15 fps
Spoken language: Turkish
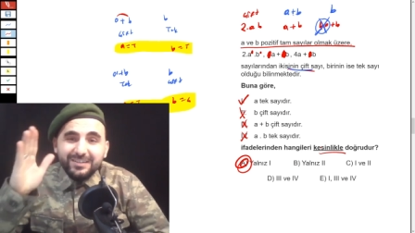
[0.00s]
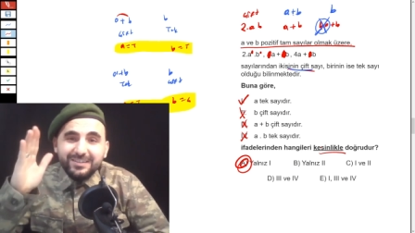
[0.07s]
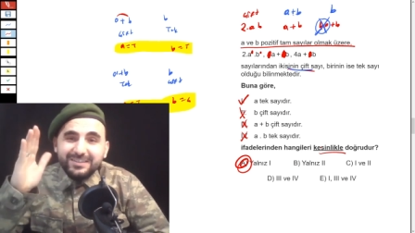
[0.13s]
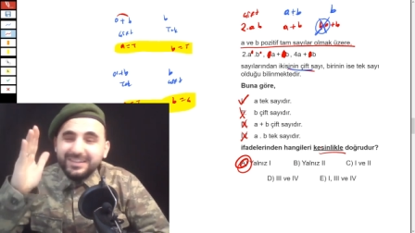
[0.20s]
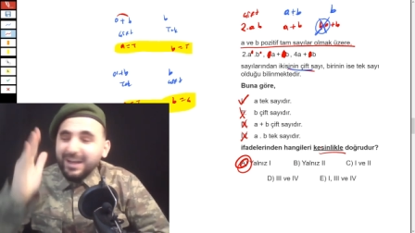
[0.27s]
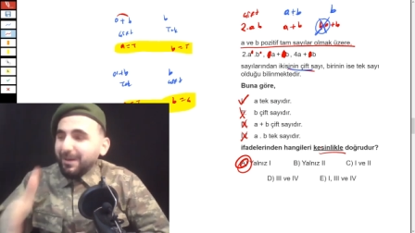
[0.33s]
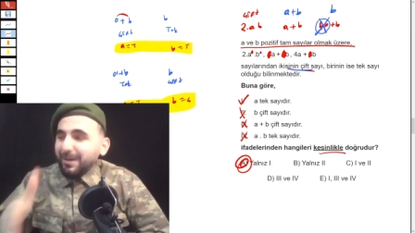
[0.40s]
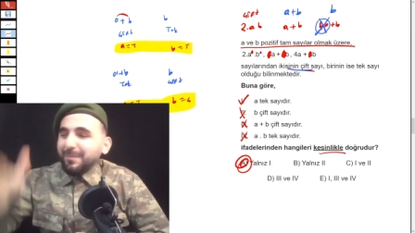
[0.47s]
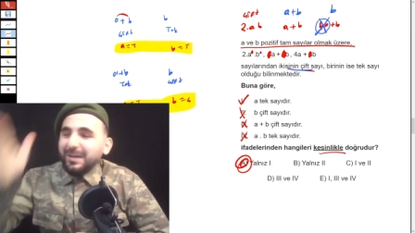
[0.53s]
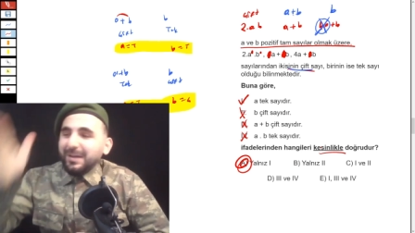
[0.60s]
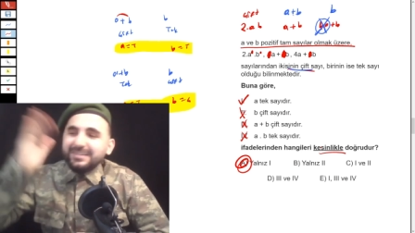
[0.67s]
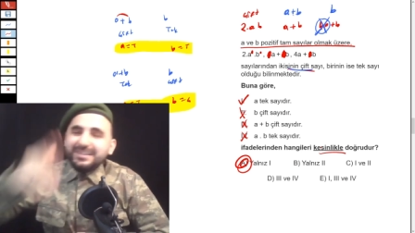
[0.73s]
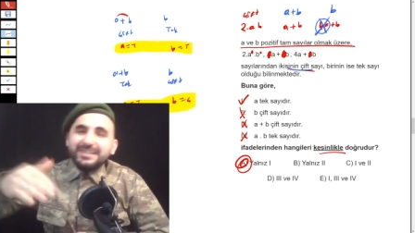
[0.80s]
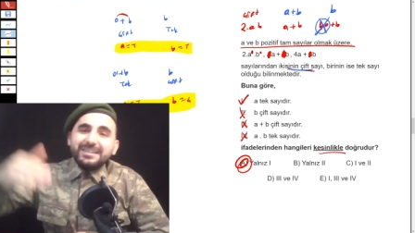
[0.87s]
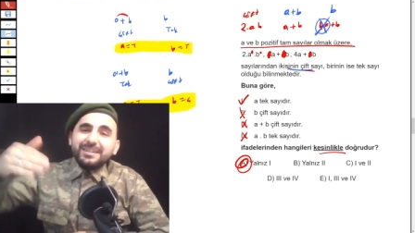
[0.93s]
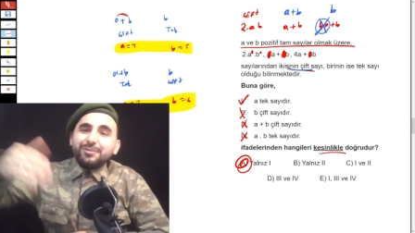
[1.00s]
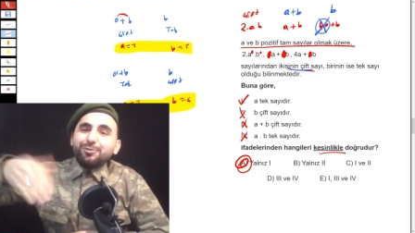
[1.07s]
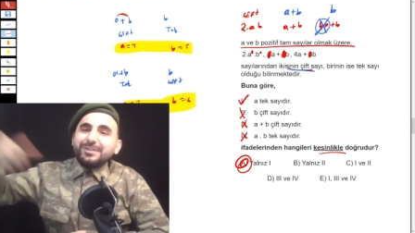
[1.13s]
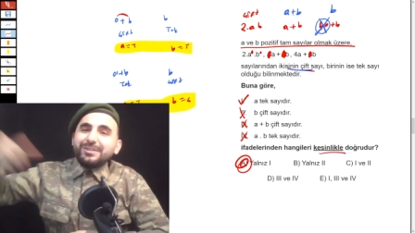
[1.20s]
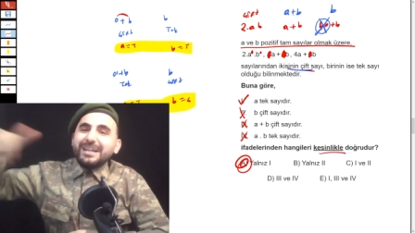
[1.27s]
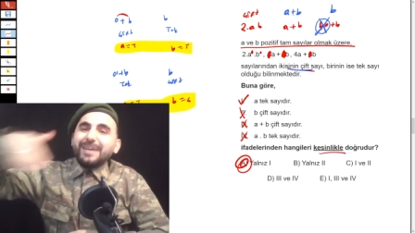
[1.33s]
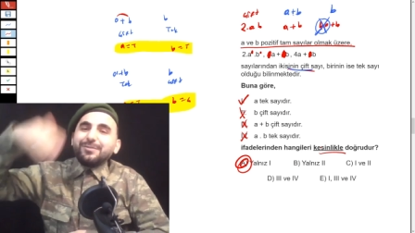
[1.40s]
Tamamen sizi şu
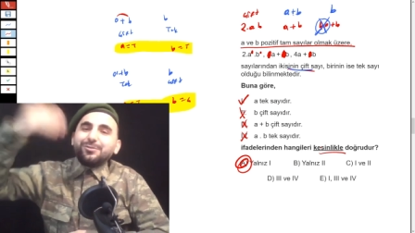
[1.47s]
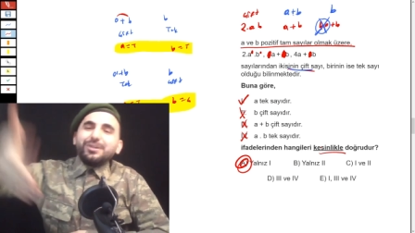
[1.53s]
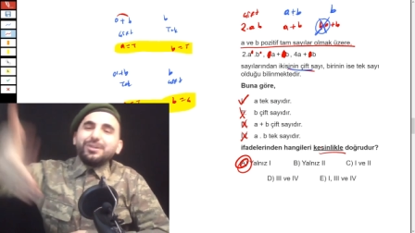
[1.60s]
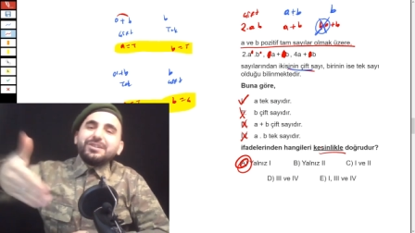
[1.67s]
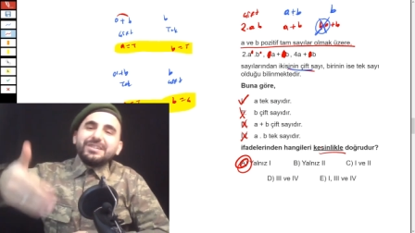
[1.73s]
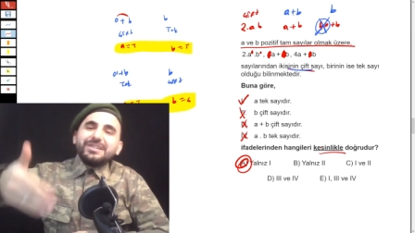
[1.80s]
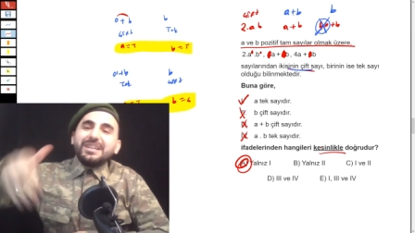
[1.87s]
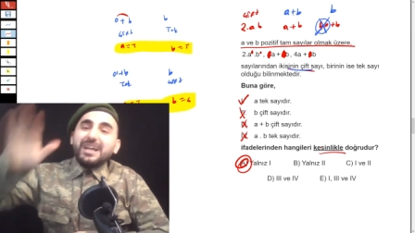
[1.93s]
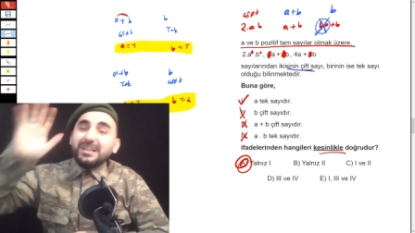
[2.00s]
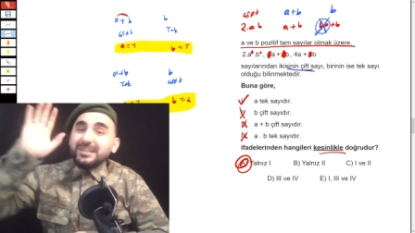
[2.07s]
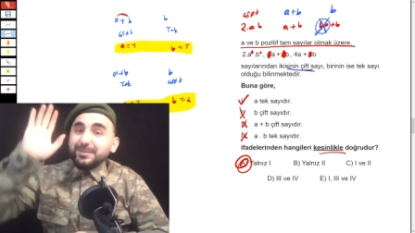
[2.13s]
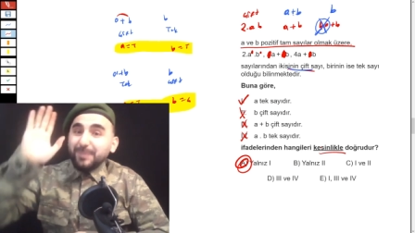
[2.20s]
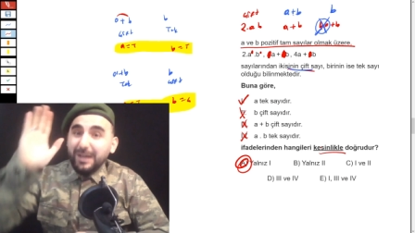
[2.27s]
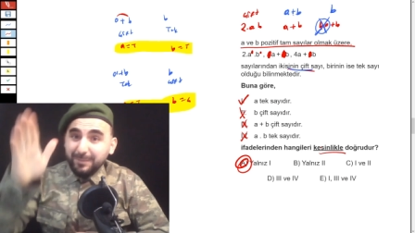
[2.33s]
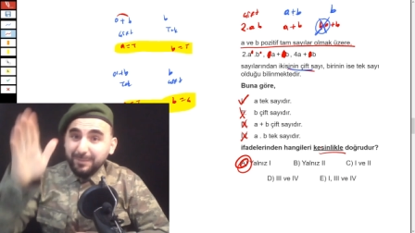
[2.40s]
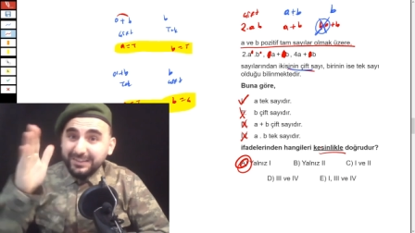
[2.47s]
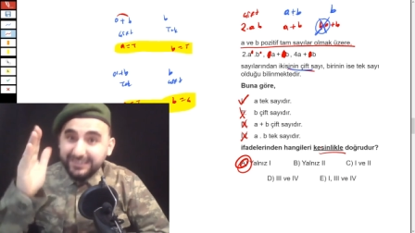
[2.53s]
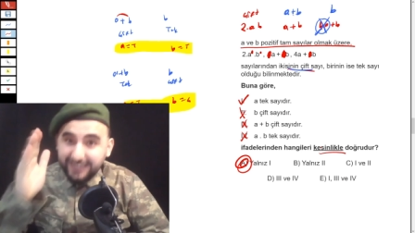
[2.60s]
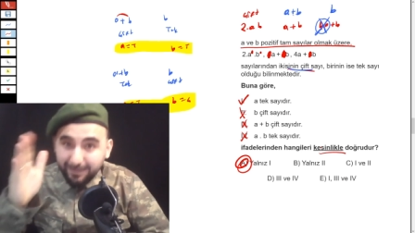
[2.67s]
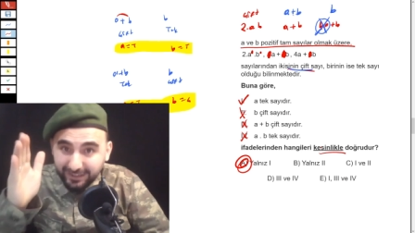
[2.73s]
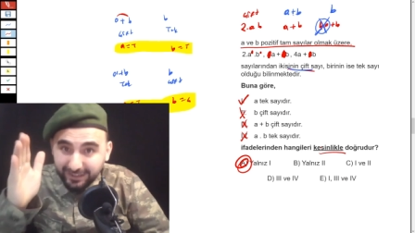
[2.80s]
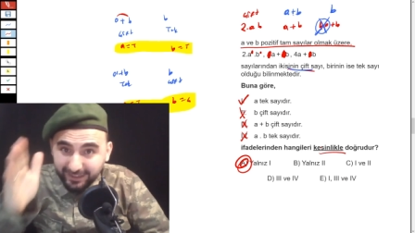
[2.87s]
sınav sürecinde yalnız bırakmak
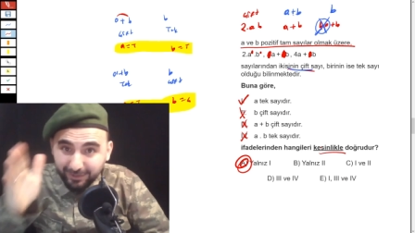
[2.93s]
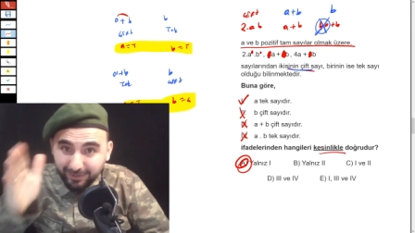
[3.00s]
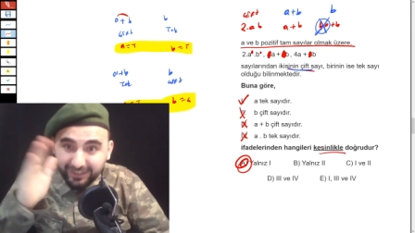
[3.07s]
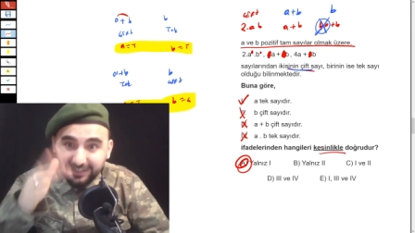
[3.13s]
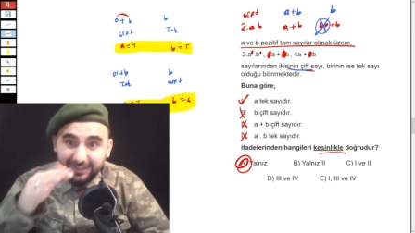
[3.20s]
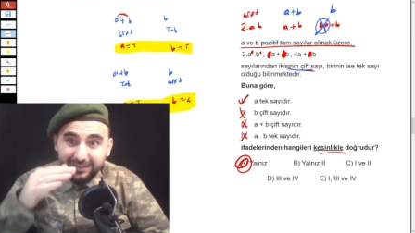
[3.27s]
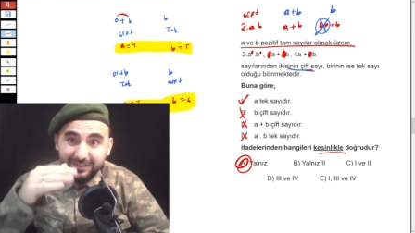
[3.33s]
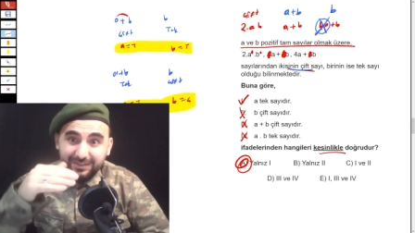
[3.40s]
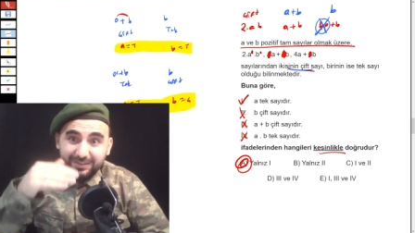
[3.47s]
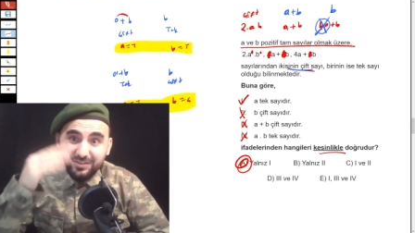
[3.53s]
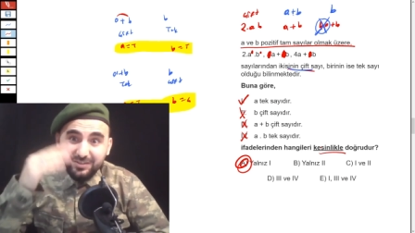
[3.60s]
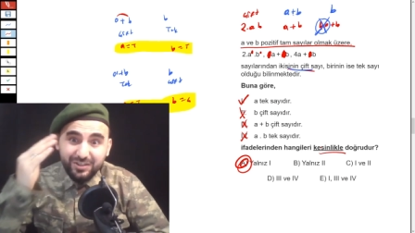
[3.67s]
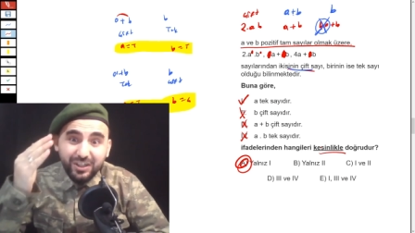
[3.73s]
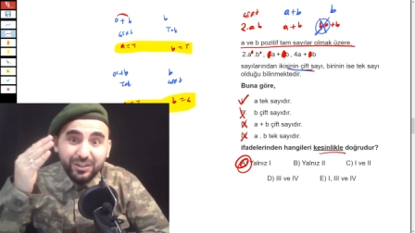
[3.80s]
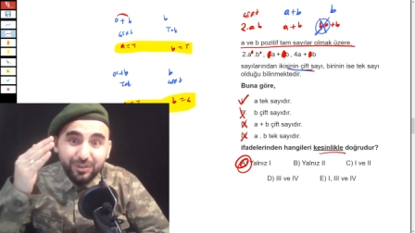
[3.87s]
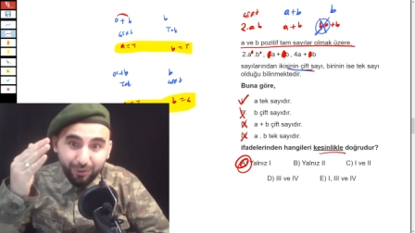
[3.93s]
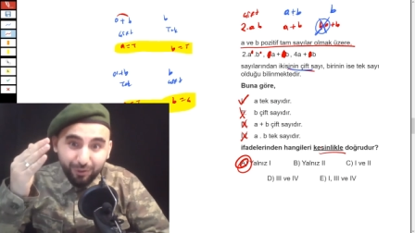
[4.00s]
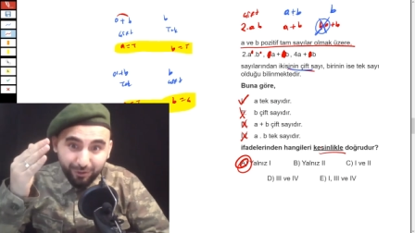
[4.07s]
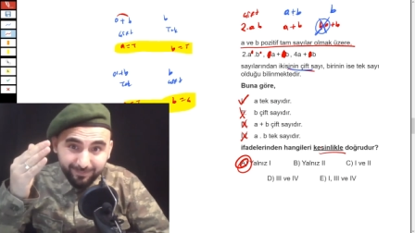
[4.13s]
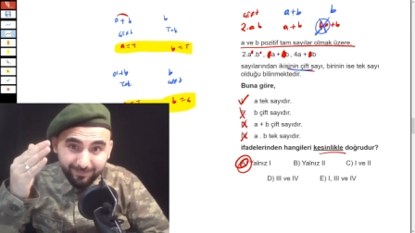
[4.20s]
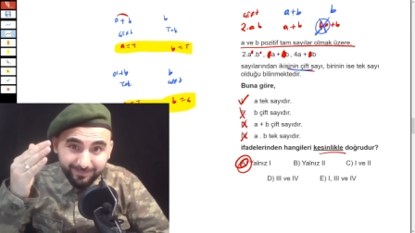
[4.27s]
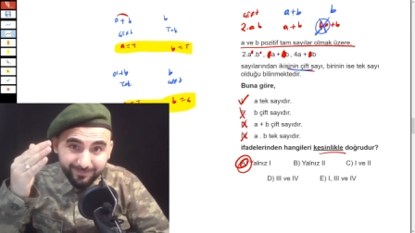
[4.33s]
istemediğim için çekiyorum.